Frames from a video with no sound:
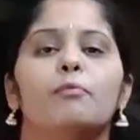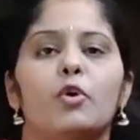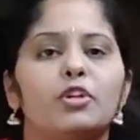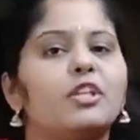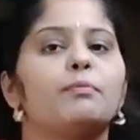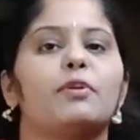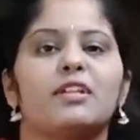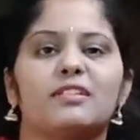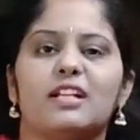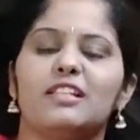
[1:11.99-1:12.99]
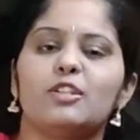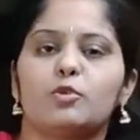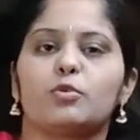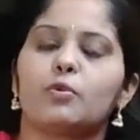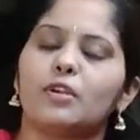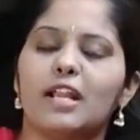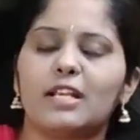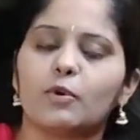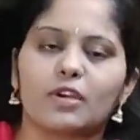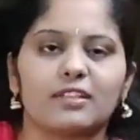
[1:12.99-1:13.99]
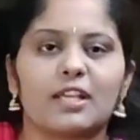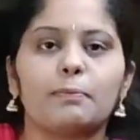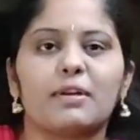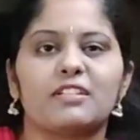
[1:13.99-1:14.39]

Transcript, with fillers: మోర్ దెన్ ప్రొడక్ట్స్ అనేది చూసుకొని అన్ని ఒకేసారి